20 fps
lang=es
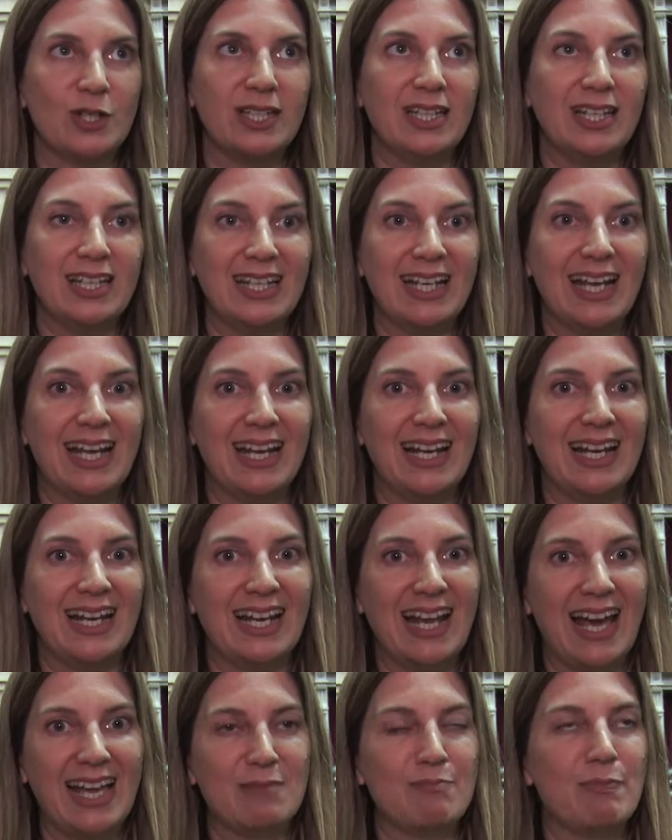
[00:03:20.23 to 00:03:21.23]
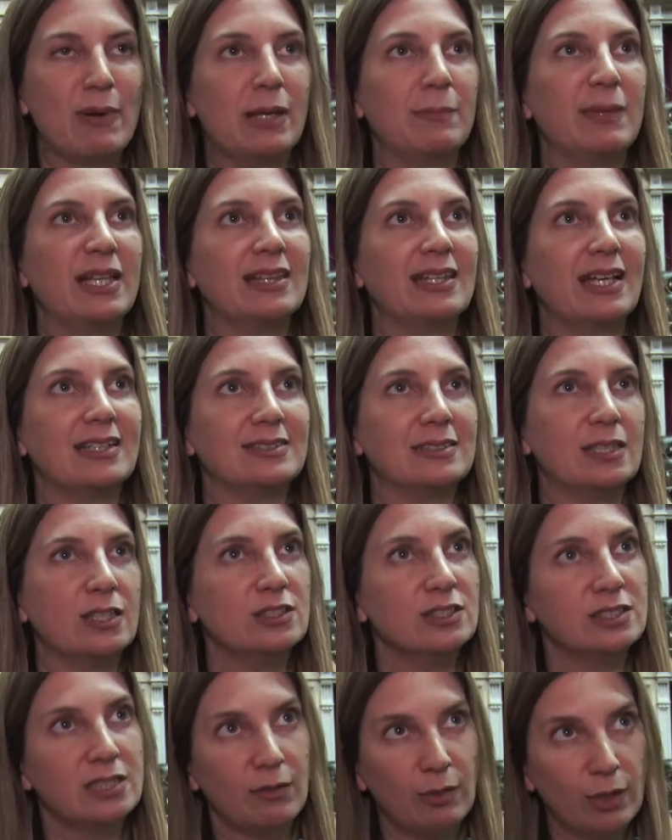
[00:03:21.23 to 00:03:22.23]
Y, en la
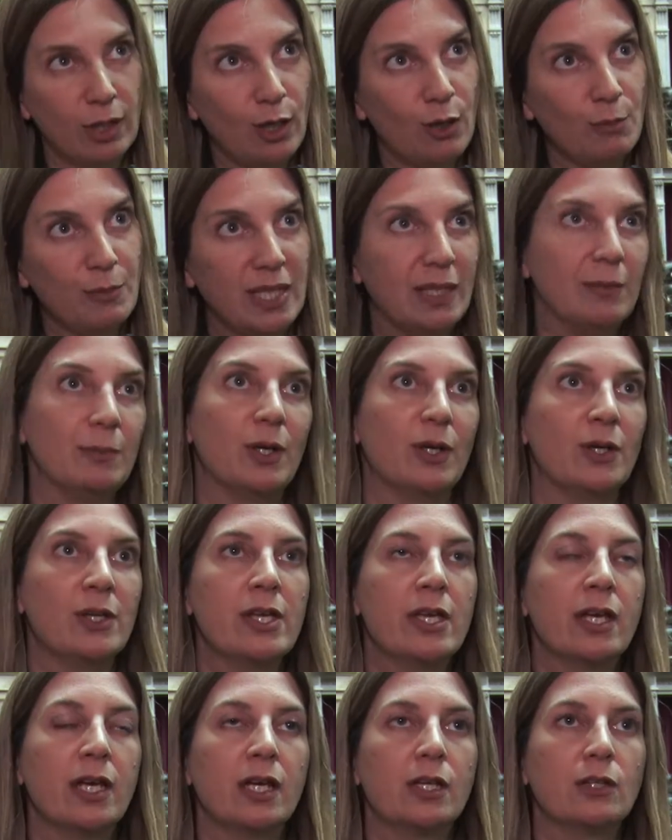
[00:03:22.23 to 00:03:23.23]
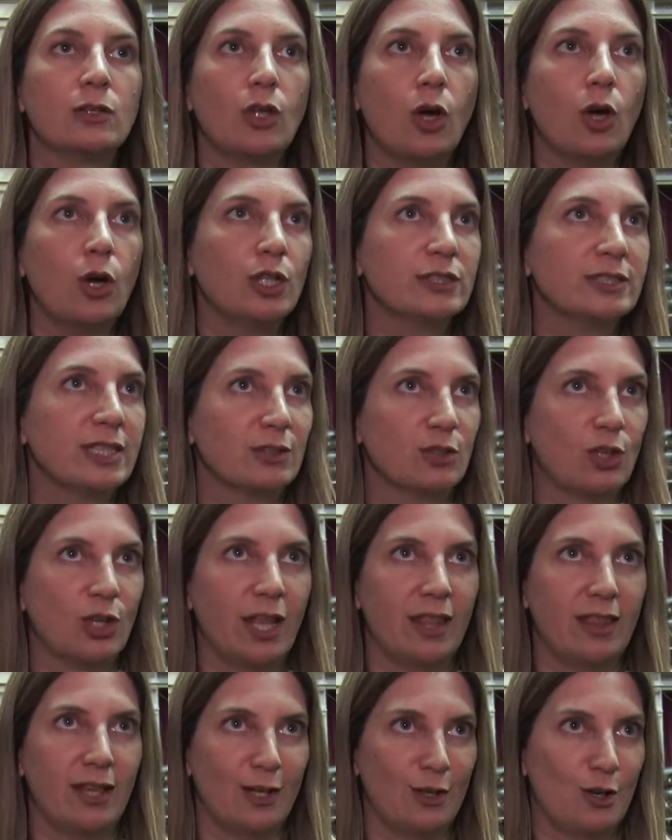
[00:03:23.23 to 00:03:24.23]
implementación se vio lo mismo todos los
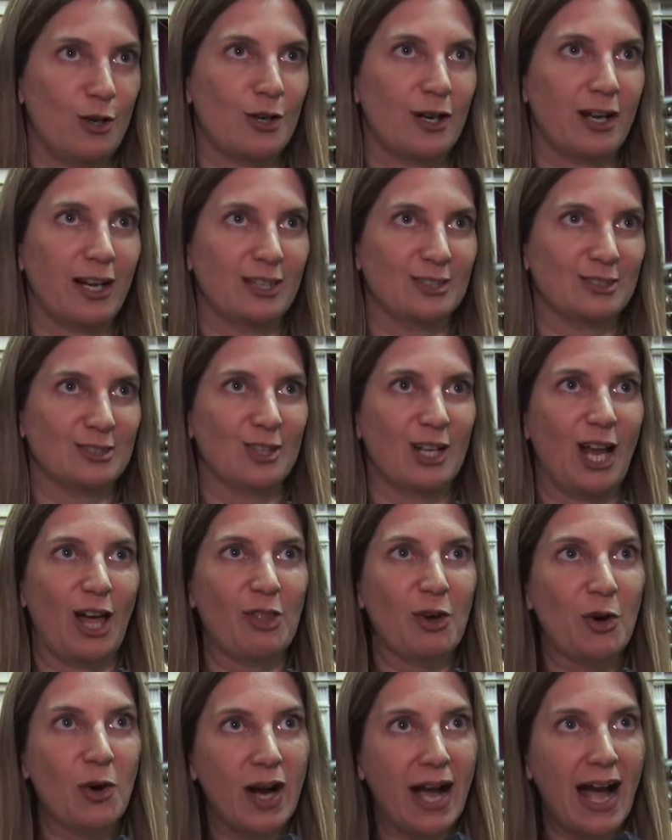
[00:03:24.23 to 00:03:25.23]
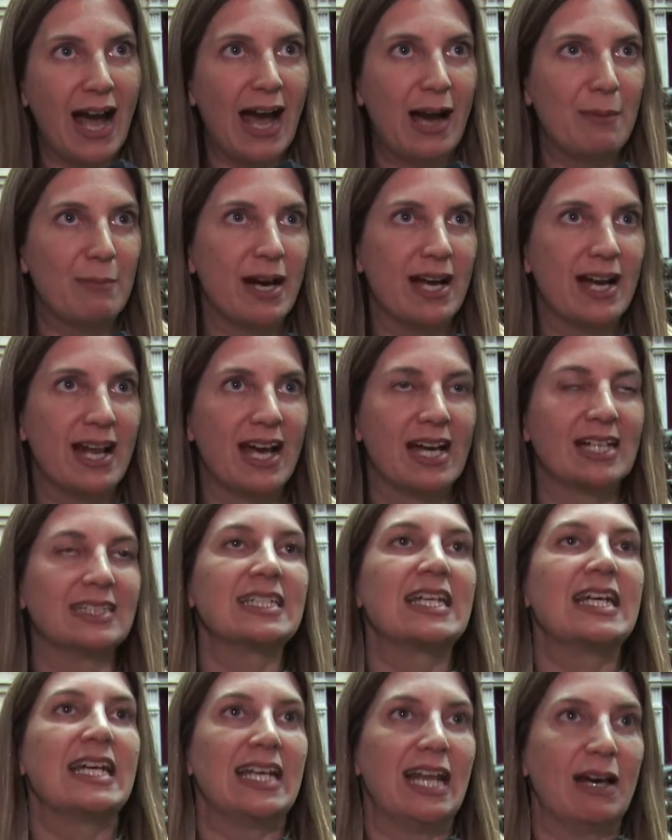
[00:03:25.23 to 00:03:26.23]
sectores del Congreso, las dos cámaras,
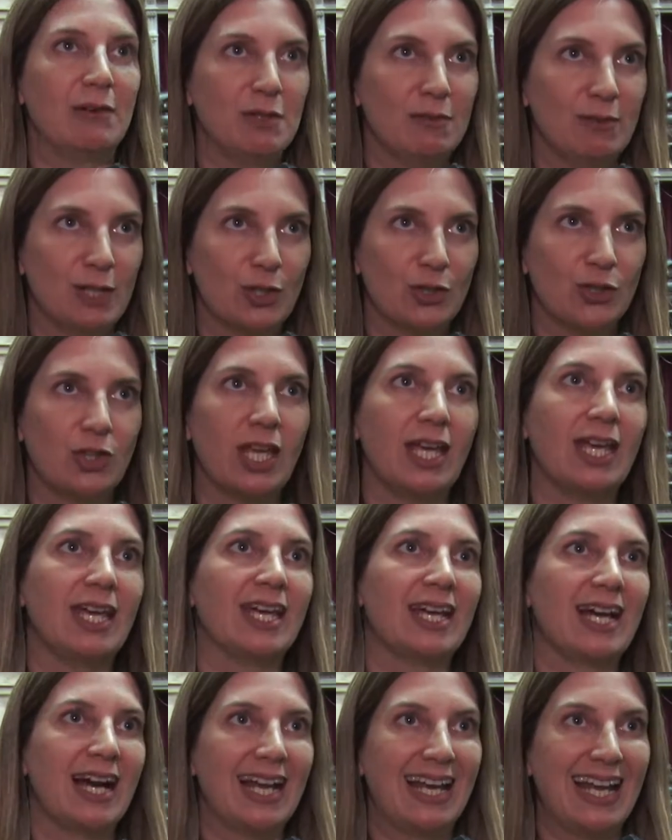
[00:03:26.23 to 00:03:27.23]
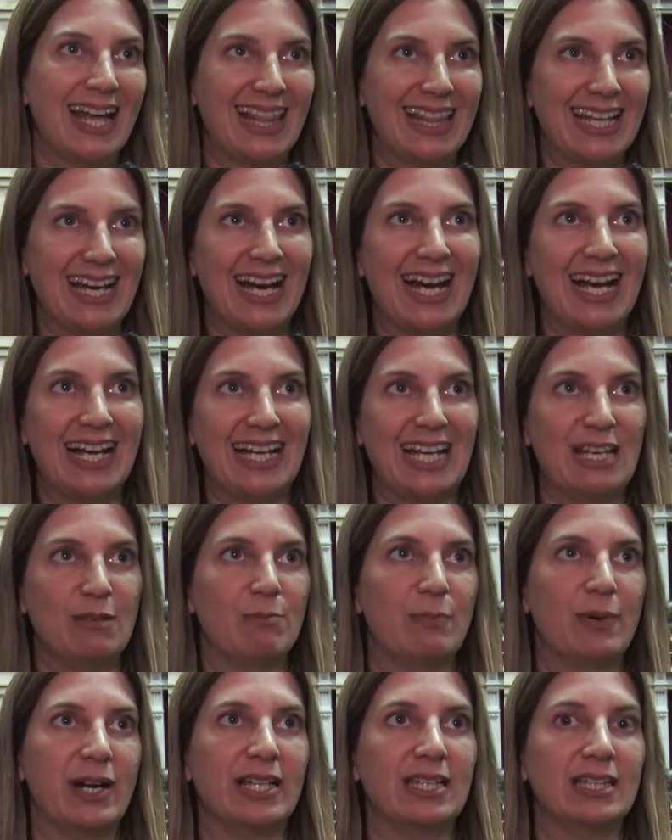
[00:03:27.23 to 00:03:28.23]
la biblioteca, la DAS, la
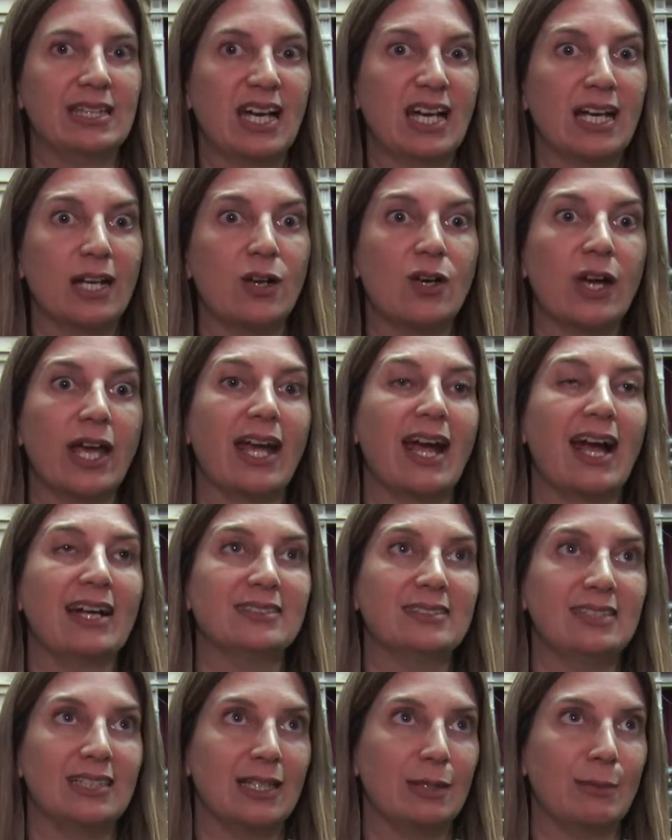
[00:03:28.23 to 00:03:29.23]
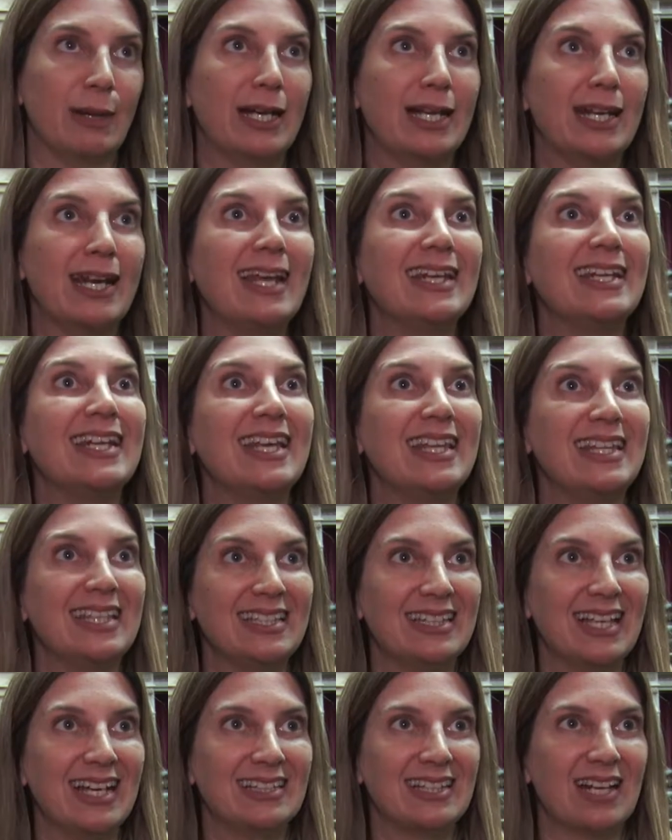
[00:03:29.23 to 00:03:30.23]
imprenta, creo que casi de manera
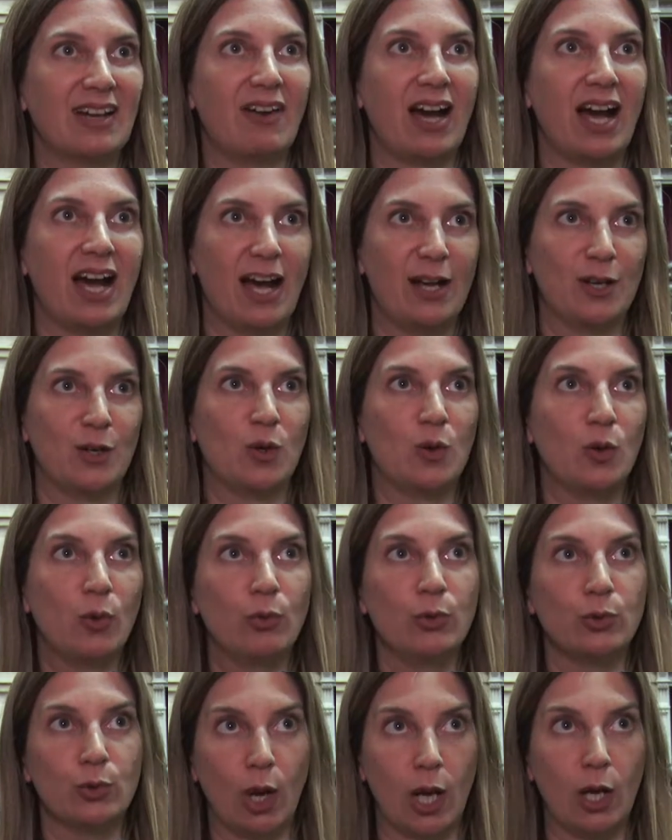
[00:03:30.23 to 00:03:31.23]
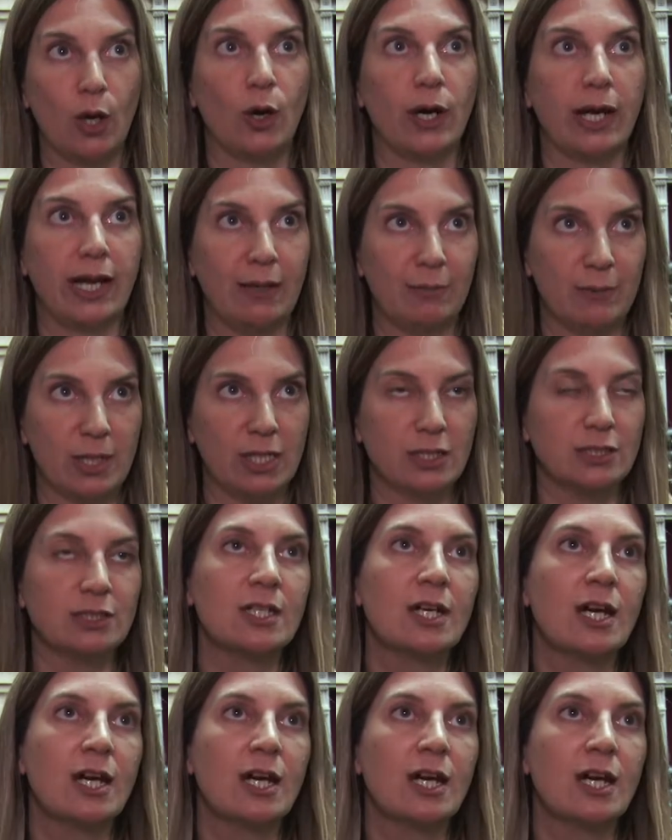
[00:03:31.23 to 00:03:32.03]
inédita trabajaron junto a los gremios